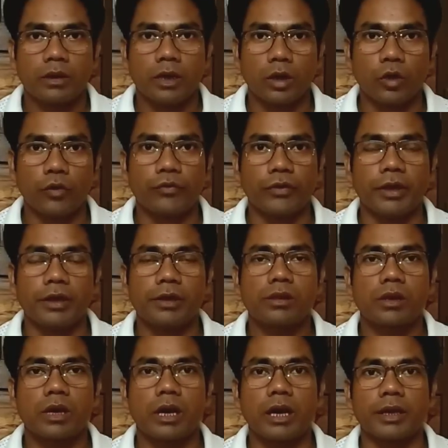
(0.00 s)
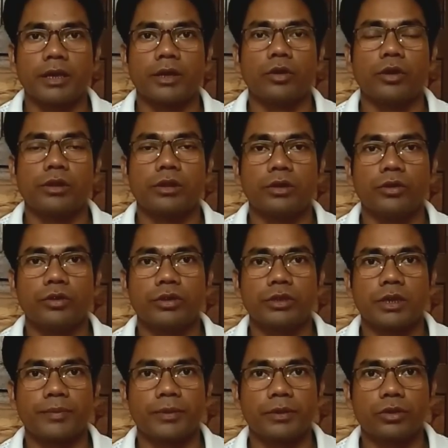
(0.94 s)
হ্যালো ফ্রেন্ডস আর কে রয়
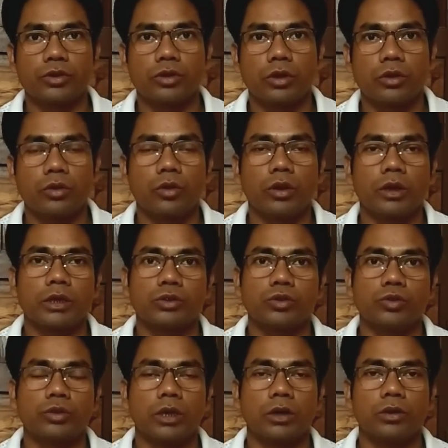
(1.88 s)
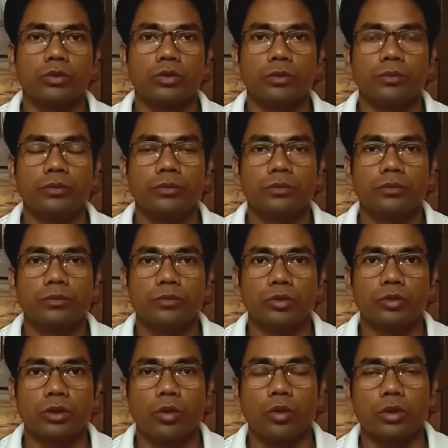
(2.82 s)
শ্রীকৃষ্ণ আপনাদের সকলকে সুস্বাগতম
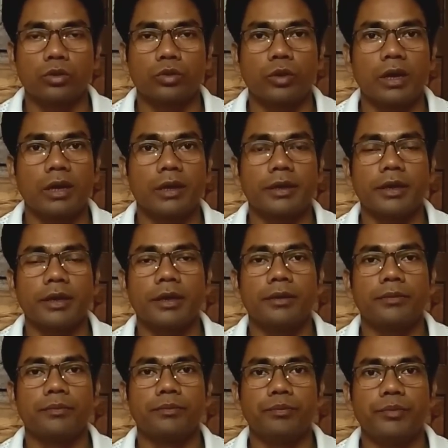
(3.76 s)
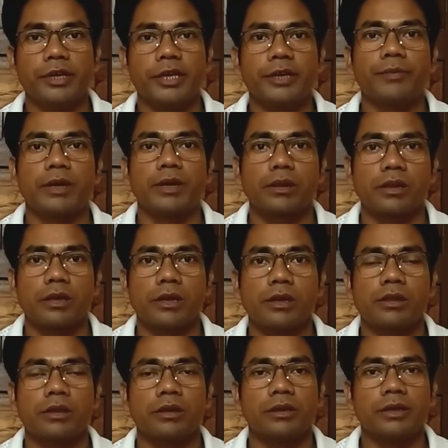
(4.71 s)
বন্ধুরা গতকালকে বিএড
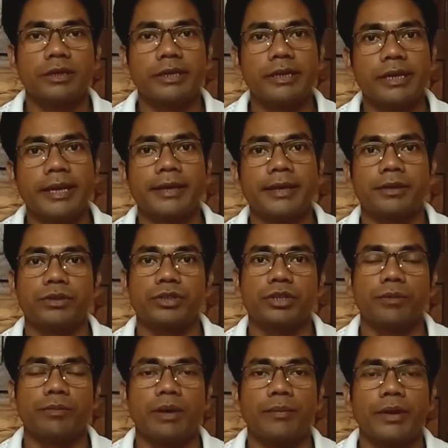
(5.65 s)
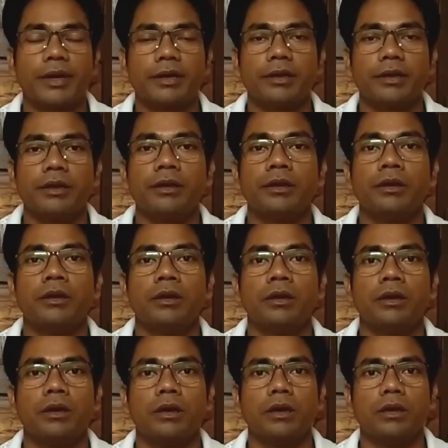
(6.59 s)
ভার্সেস ডিএলএড যে মামলাটি
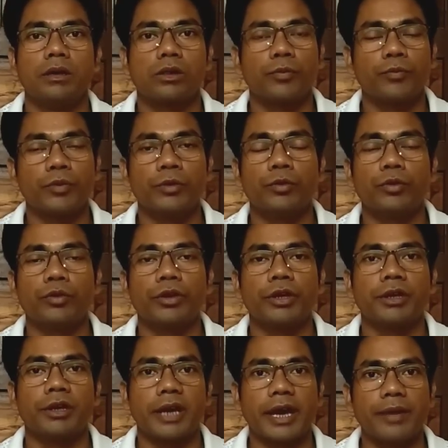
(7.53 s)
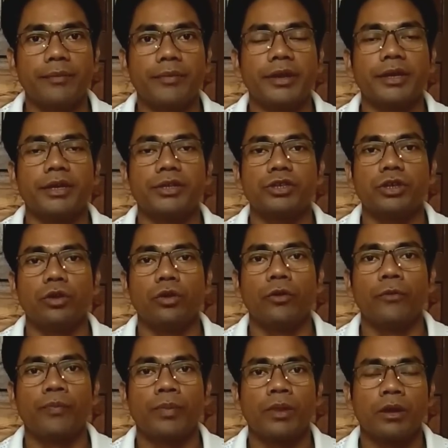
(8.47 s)
সুপ্রিম কোর্টে রায় বেরিয়েছিল
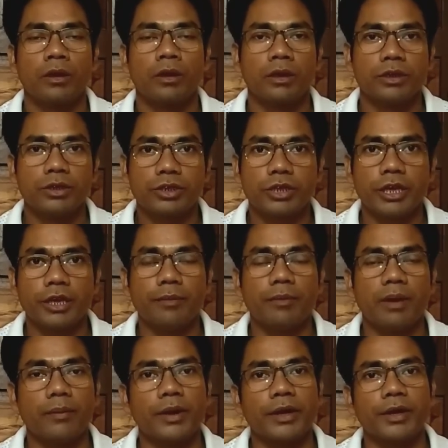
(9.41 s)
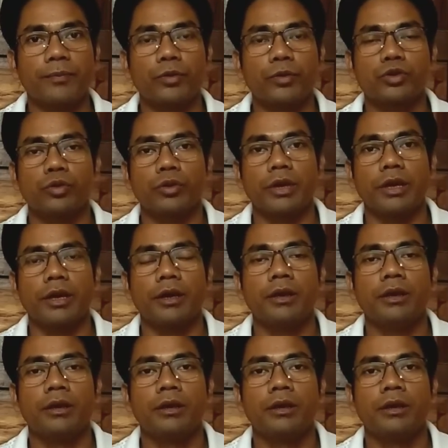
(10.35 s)
সেই মামলাটি প্রসঙ্গে